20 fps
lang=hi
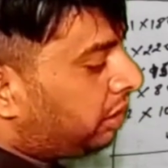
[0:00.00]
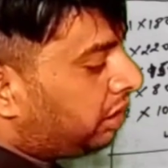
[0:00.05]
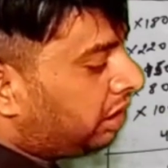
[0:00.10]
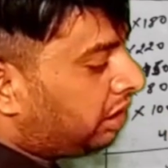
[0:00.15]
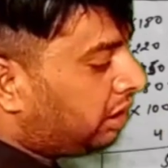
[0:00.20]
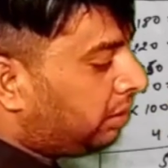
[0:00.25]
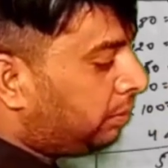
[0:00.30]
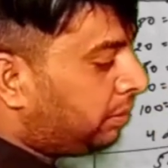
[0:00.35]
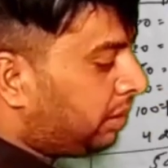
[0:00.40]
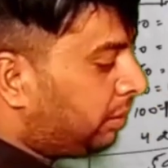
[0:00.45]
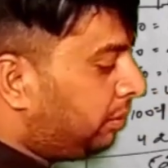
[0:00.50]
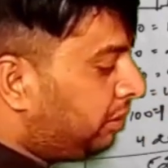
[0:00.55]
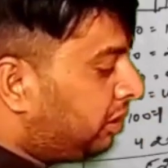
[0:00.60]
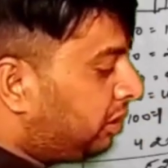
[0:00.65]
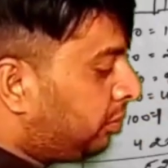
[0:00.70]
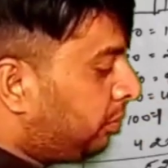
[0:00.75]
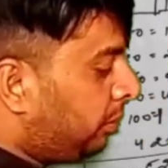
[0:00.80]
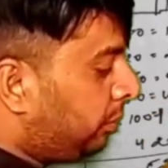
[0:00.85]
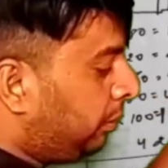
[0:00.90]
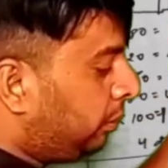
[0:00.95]
के कमरे में
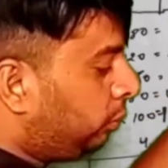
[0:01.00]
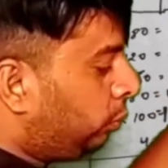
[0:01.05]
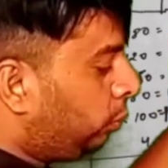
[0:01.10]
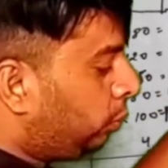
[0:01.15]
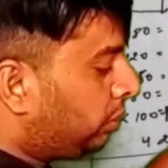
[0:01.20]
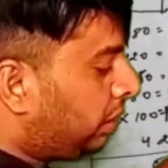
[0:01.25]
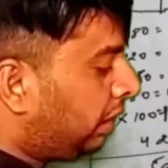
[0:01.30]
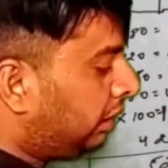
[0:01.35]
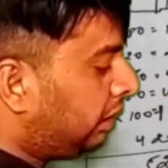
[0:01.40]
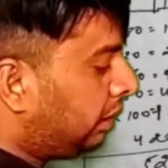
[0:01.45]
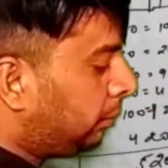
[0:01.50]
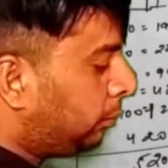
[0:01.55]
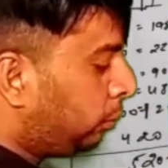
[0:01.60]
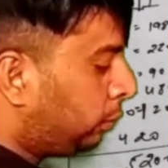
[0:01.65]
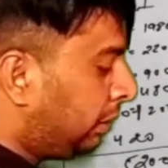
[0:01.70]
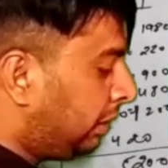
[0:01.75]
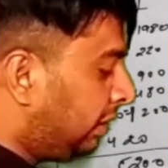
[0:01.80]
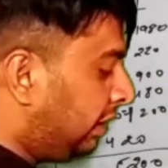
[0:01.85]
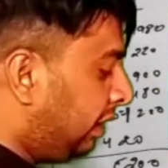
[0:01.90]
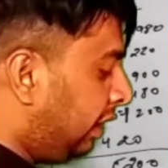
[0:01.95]
जिसमें हमने दो साइड का
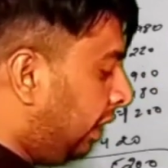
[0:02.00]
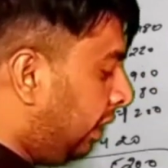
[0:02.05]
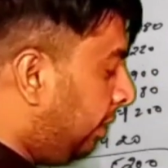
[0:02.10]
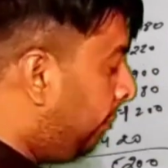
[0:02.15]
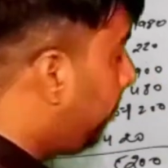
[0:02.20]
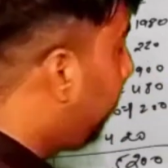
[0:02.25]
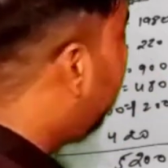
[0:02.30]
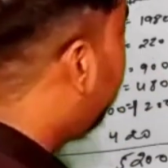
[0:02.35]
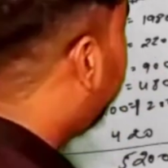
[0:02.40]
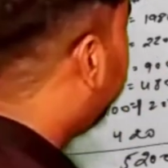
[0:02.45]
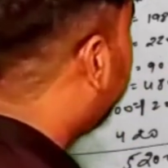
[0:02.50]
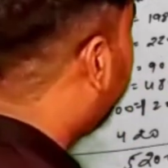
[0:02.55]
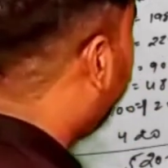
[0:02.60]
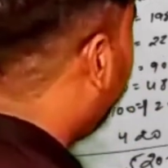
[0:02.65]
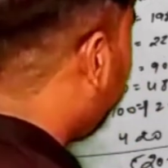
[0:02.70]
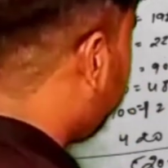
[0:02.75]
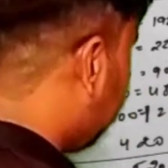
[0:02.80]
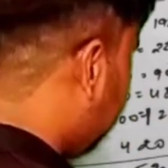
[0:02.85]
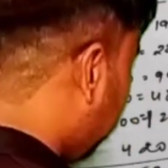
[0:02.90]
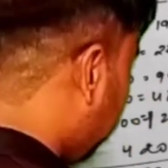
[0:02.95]
बॉर्डर दिया है तो
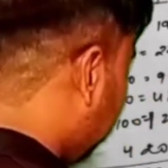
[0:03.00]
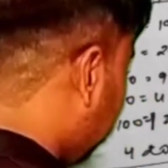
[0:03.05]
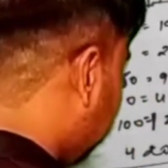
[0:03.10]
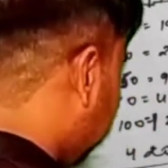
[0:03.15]
उसका